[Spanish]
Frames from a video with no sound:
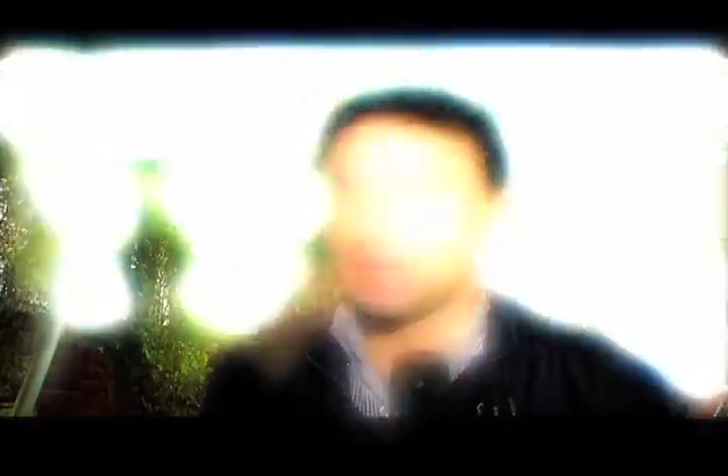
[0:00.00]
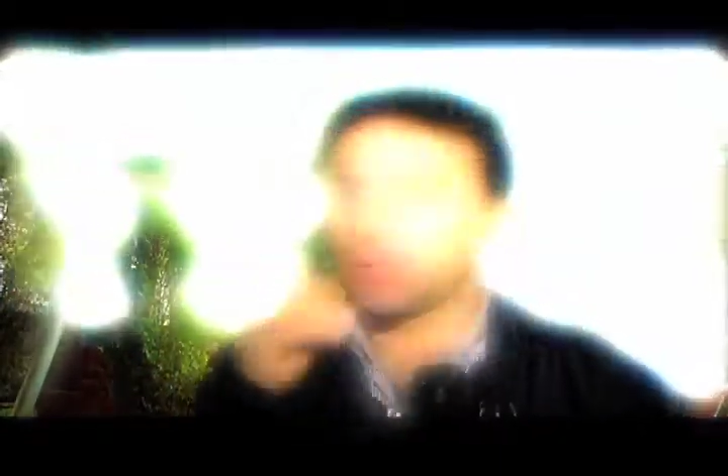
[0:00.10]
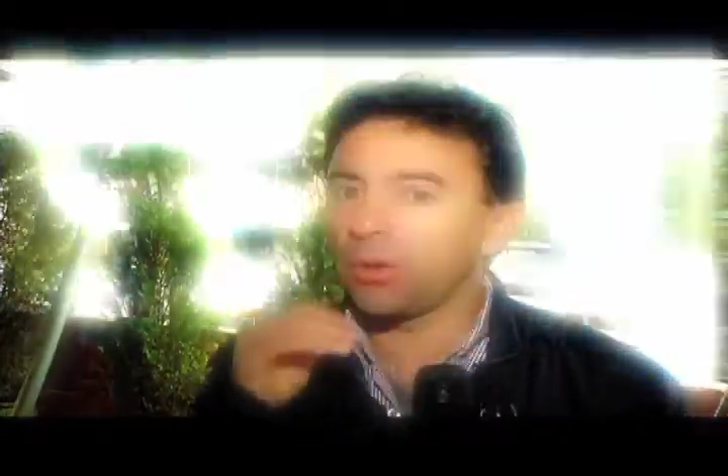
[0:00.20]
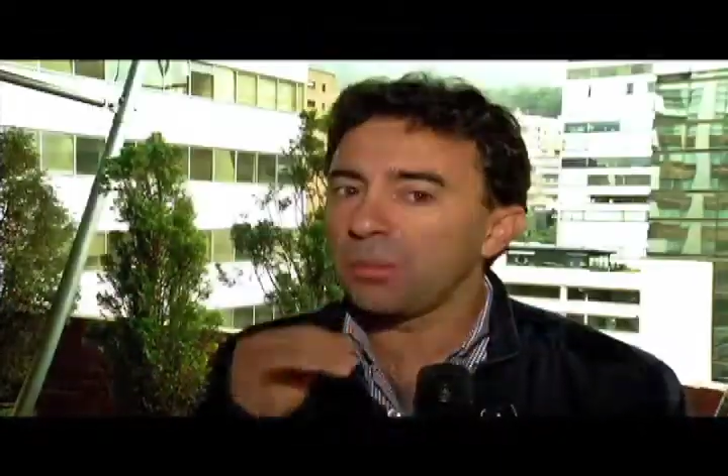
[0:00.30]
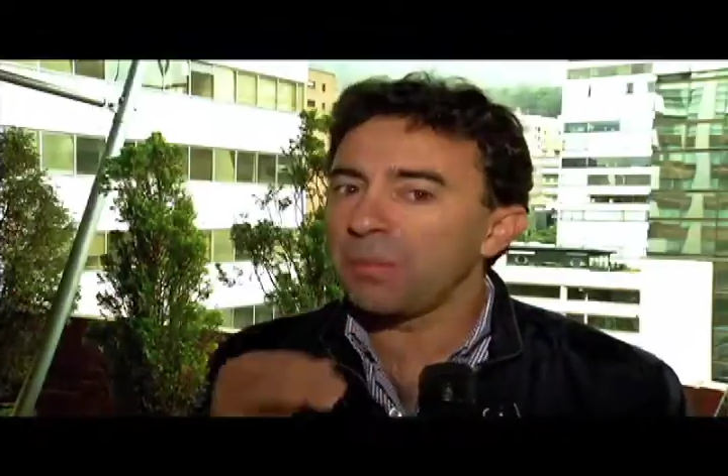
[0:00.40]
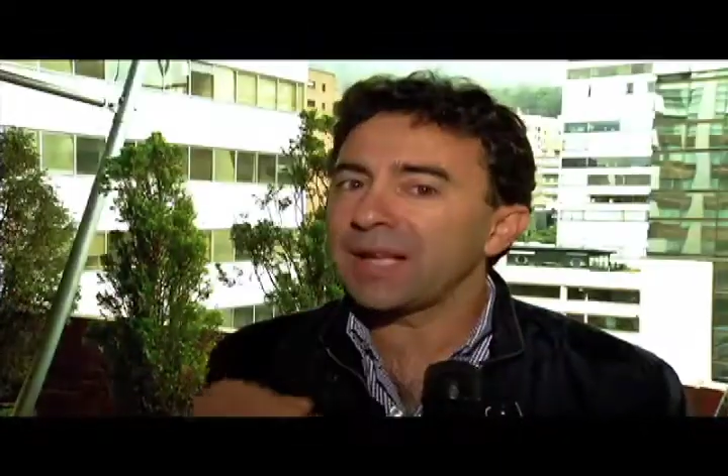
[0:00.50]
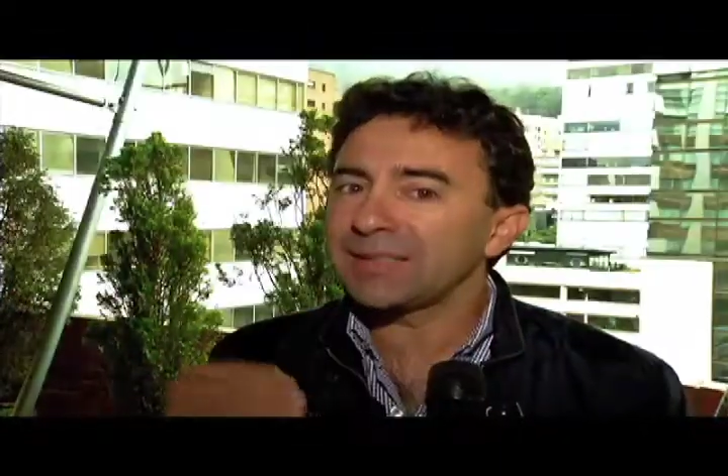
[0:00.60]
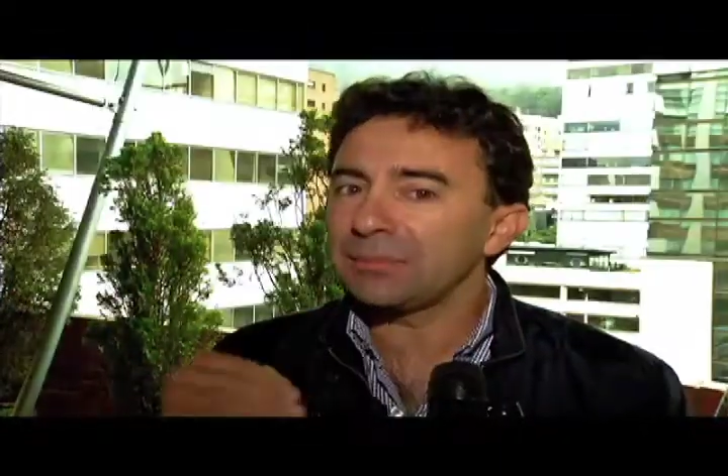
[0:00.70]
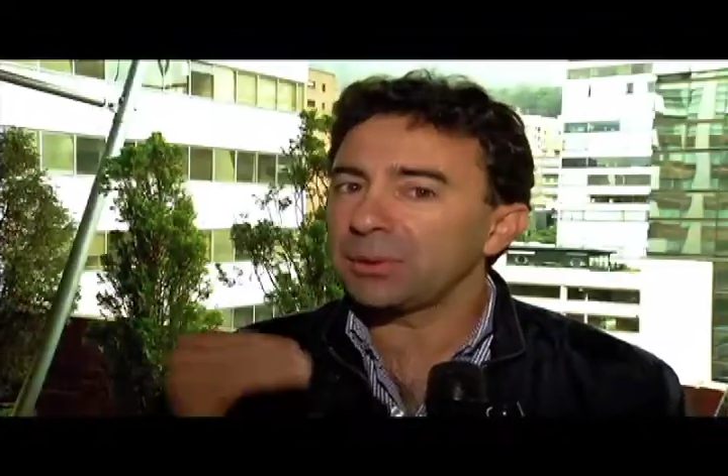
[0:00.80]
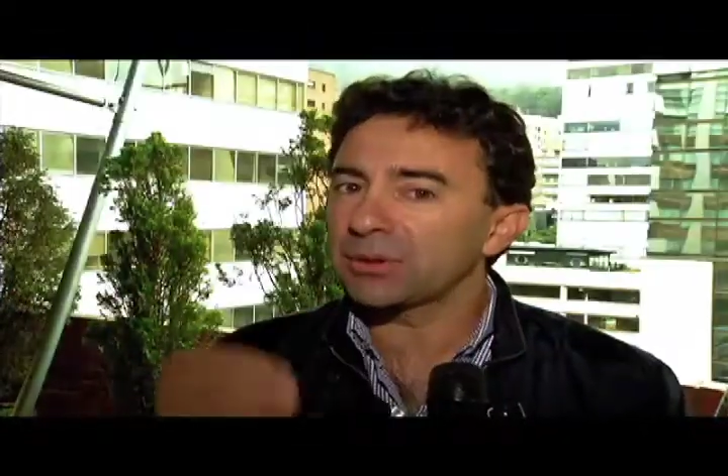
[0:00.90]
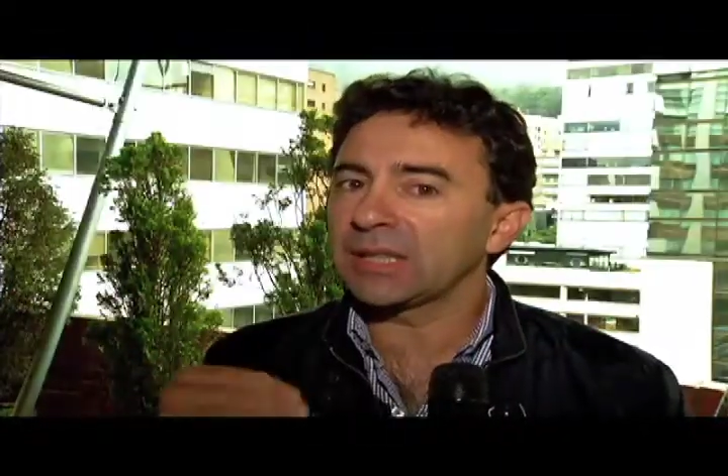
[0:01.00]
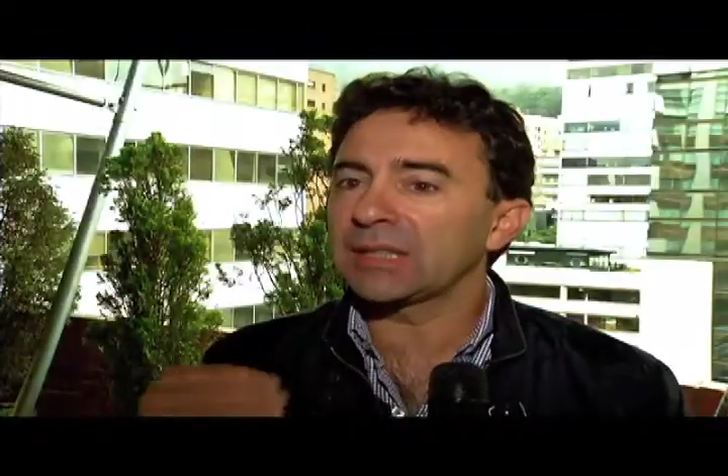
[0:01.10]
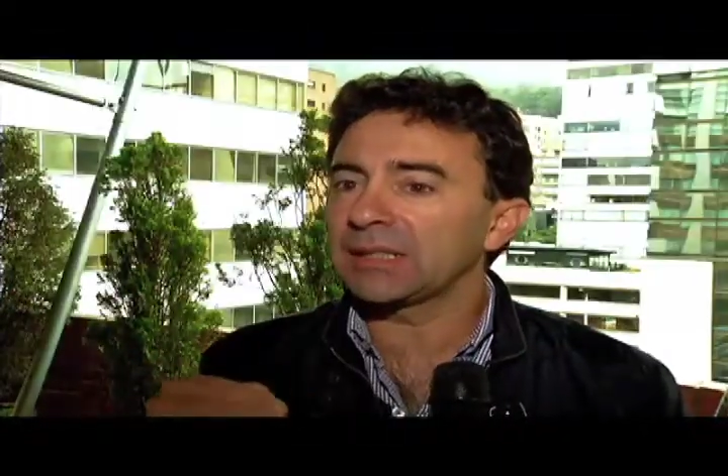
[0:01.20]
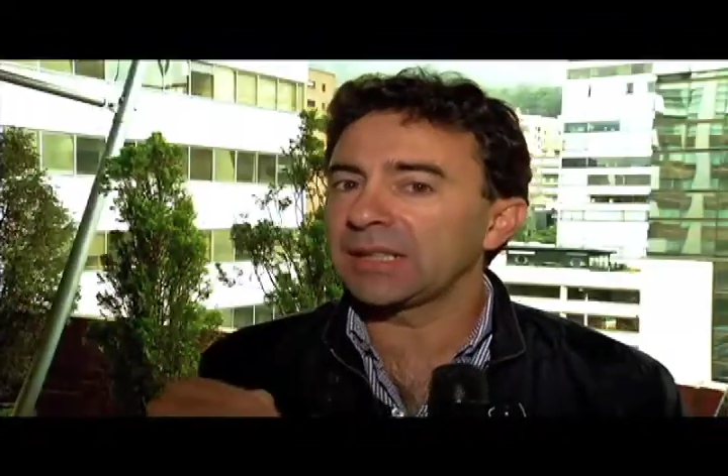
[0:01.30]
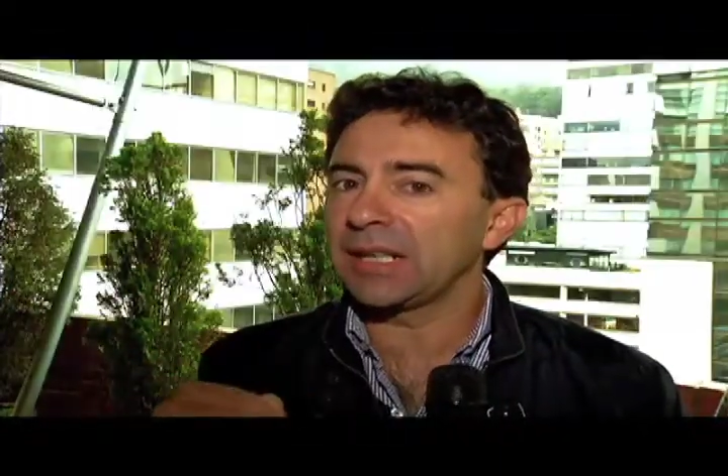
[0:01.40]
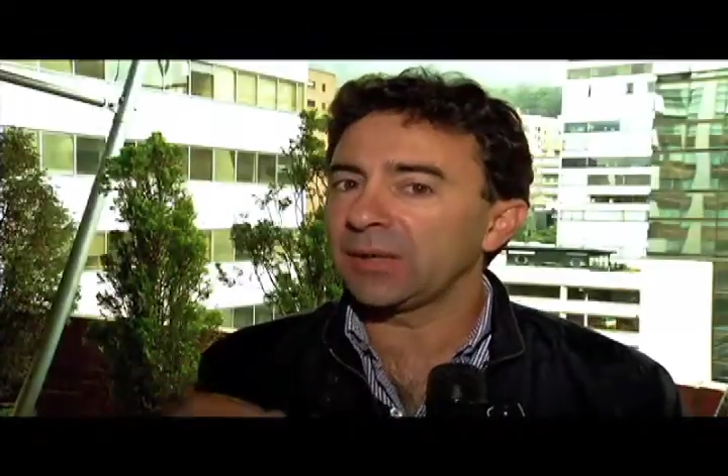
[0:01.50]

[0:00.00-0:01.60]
Lo más importante a tener